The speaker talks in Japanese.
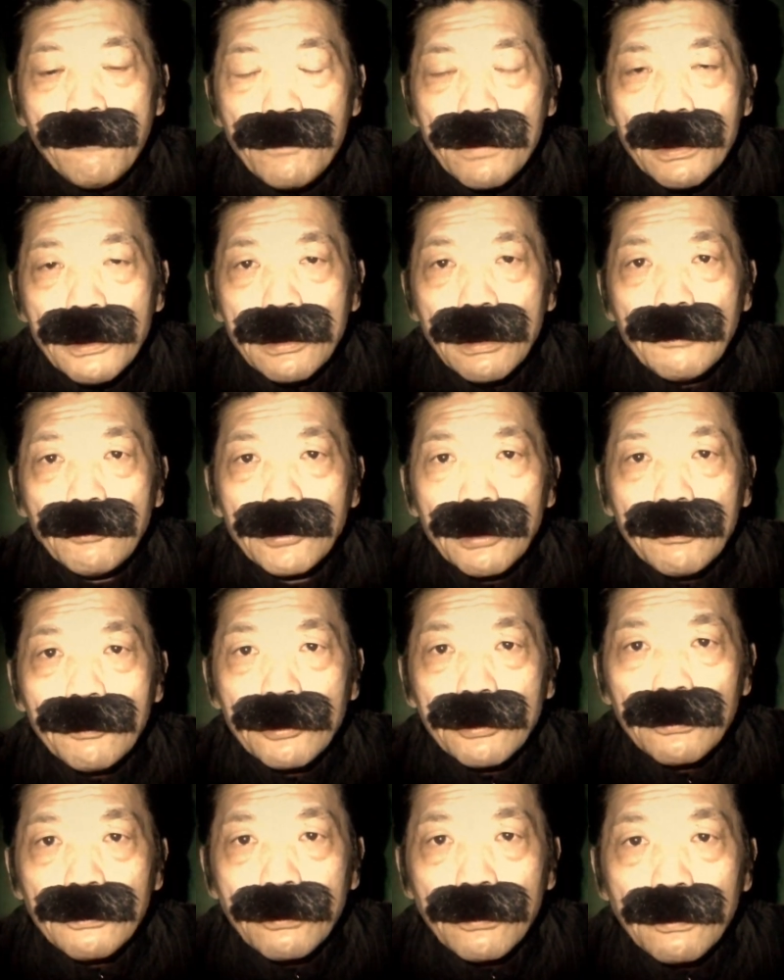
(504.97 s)
下見て
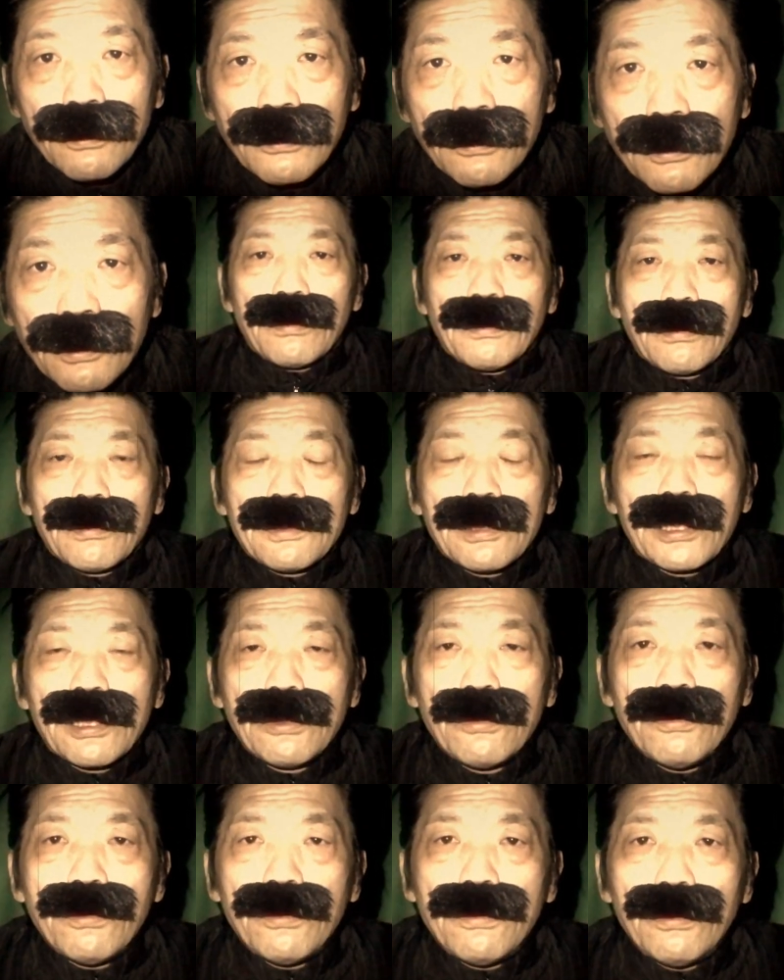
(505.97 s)
みると、
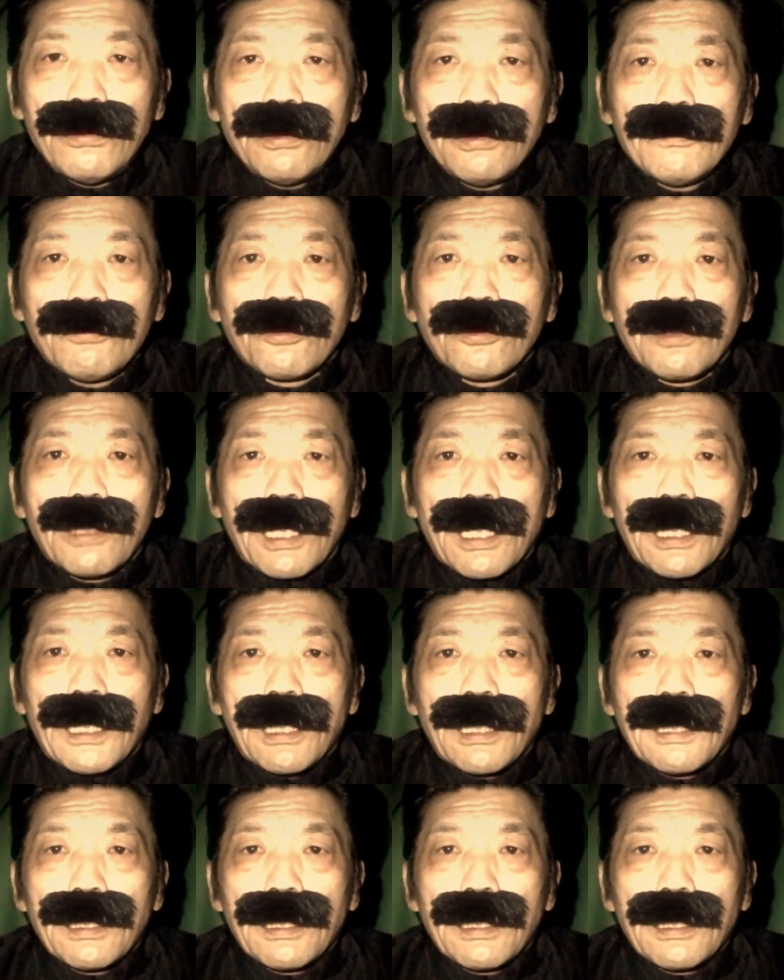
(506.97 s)
白いものが